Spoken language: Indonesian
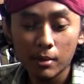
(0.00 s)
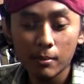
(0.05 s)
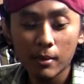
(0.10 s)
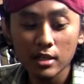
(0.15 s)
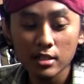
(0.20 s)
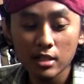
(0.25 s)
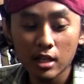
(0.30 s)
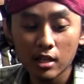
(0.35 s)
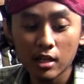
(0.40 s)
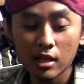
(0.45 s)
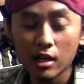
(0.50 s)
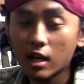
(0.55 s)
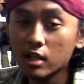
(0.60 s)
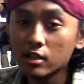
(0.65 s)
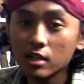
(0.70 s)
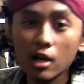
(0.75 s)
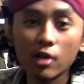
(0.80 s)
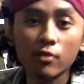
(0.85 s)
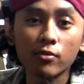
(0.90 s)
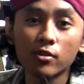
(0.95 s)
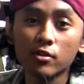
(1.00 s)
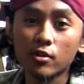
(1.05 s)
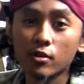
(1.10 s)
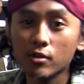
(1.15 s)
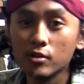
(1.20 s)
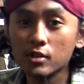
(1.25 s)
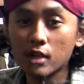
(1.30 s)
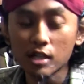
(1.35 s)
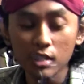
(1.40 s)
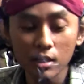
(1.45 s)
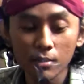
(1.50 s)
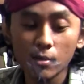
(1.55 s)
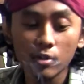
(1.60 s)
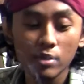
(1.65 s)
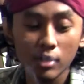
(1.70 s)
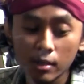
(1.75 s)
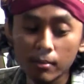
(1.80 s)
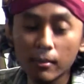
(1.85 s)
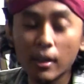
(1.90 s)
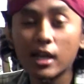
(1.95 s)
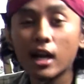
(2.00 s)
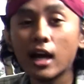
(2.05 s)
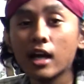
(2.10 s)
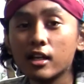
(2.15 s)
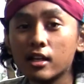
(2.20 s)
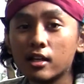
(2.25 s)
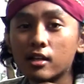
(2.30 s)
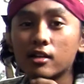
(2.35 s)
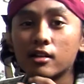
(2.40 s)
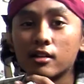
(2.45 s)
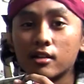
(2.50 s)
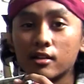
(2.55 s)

Permasalahannya nggak tahu fotoku nanti mau dikemanain.